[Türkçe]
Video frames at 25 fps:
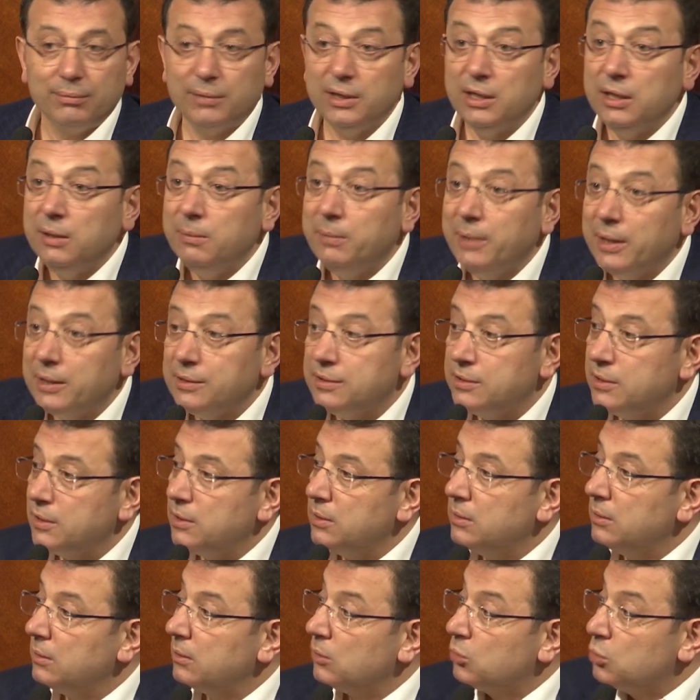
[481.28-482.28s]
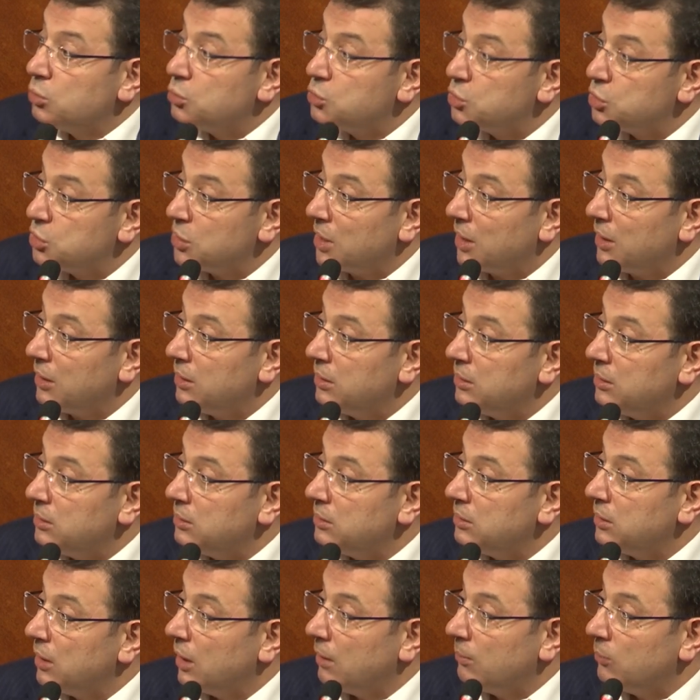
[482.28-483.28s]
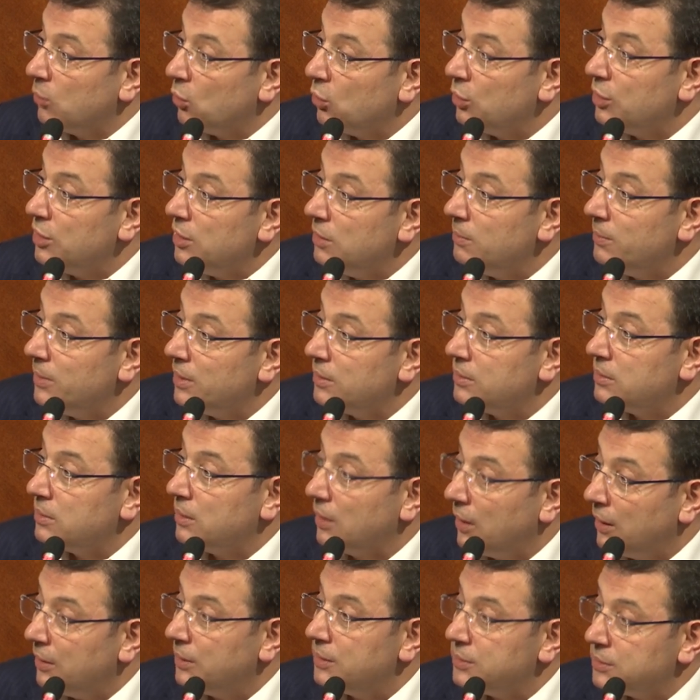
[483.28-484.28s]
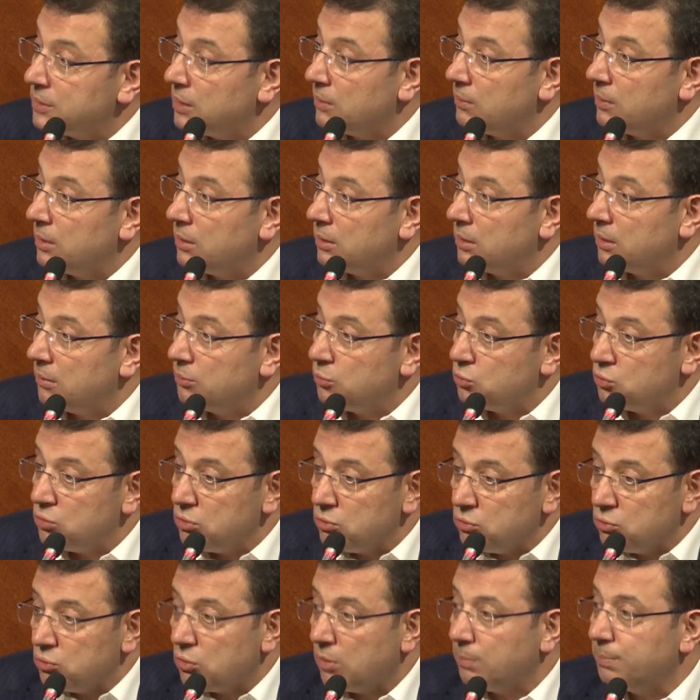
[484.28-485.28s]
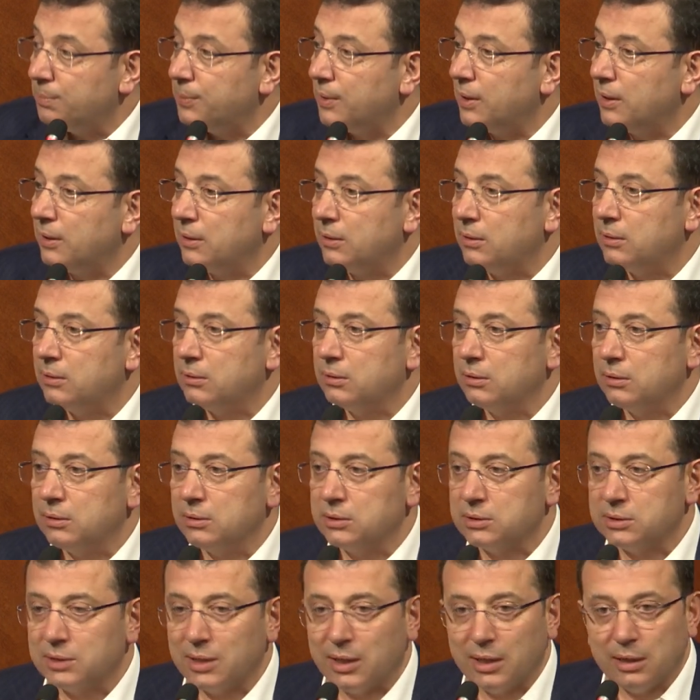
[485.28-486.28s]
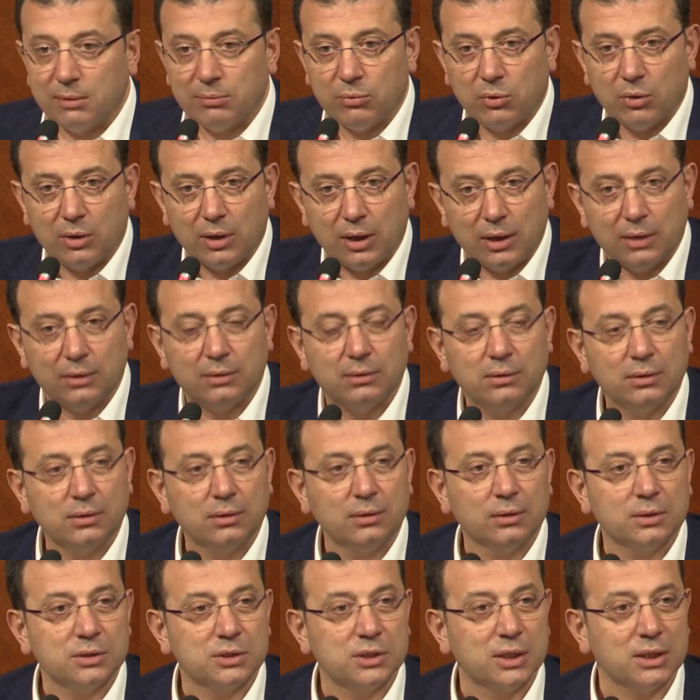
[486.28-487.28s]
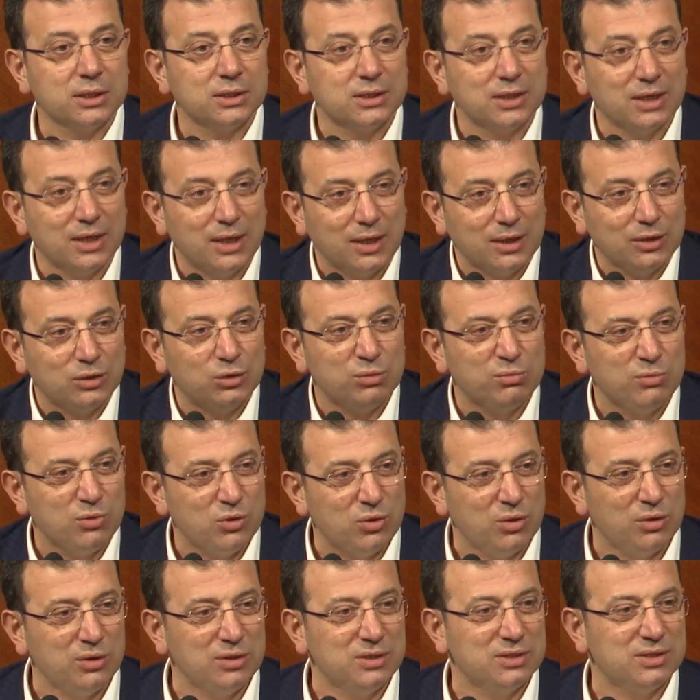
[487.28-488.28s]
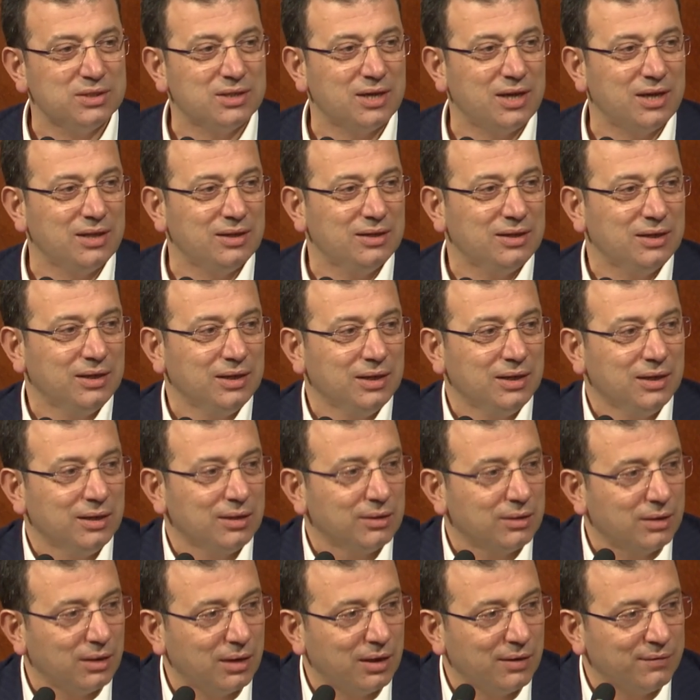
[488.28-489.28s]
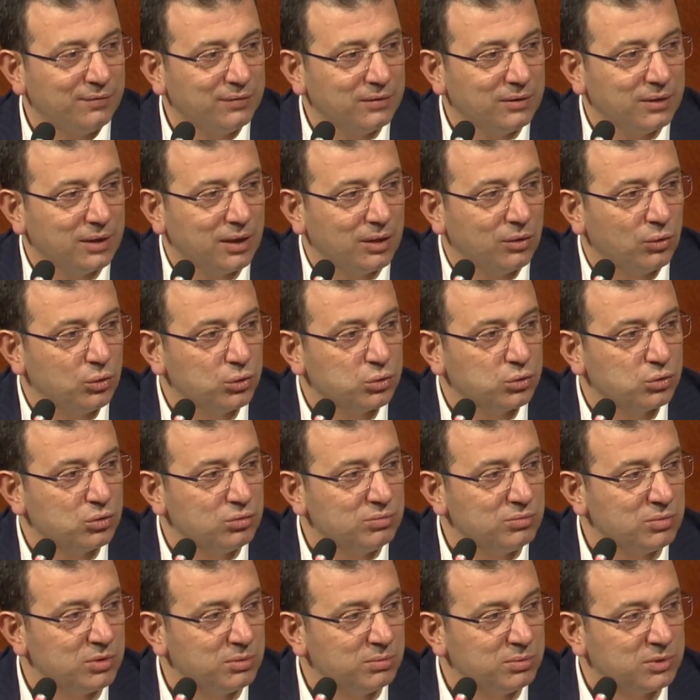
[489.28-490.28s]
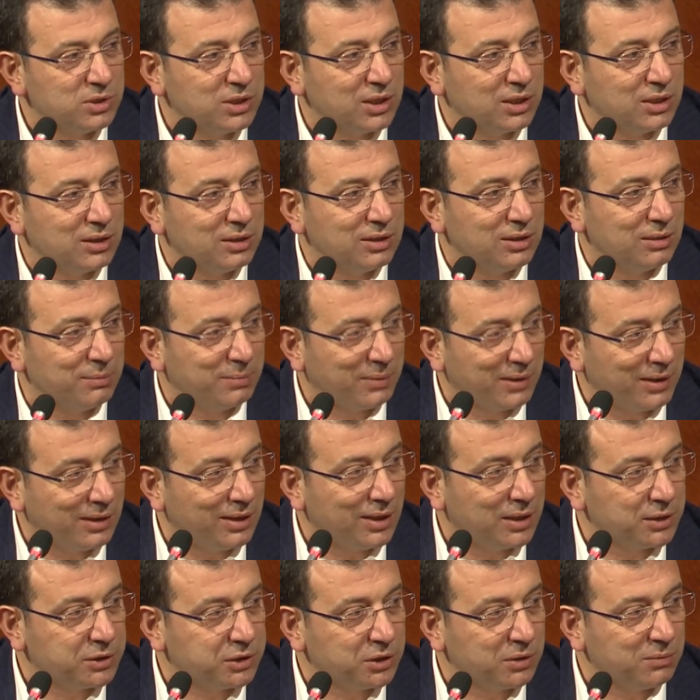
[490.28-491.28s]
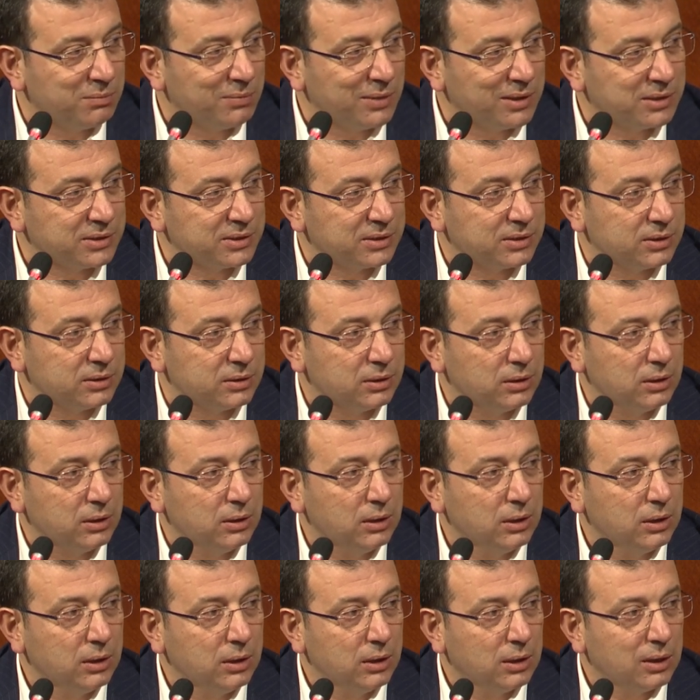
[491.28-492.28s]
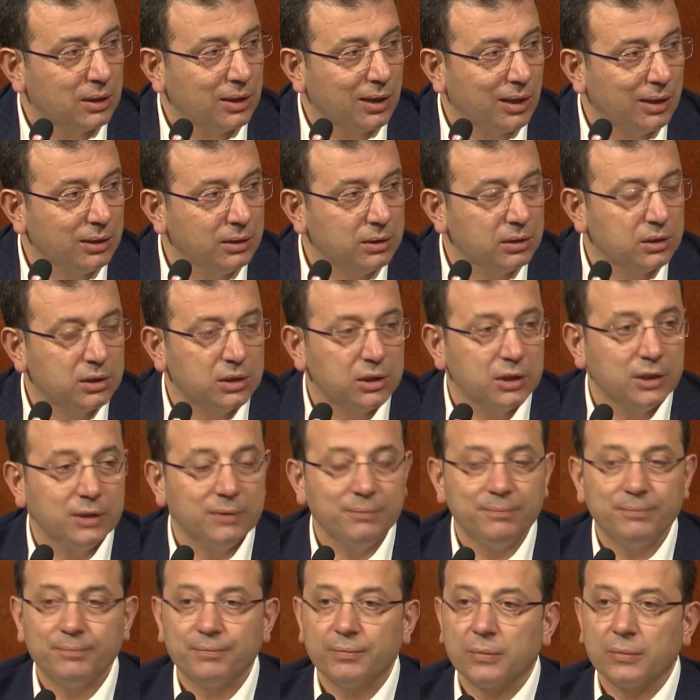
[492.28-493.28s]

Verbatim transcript: nimetin kutsallığı ama o nimetin aynı zamanda bütün toprak e, sahip olan 86 milyon insan tarafından özgün bir bir şekilde paylaşılması. Kaldı ki